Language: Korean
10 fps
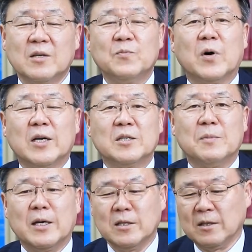
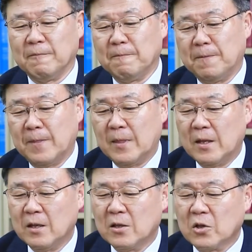기뻐하지만은
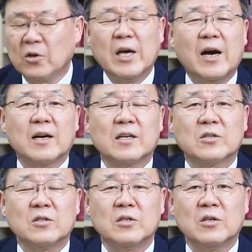더
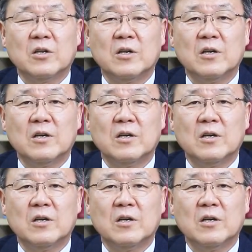나아가서는요,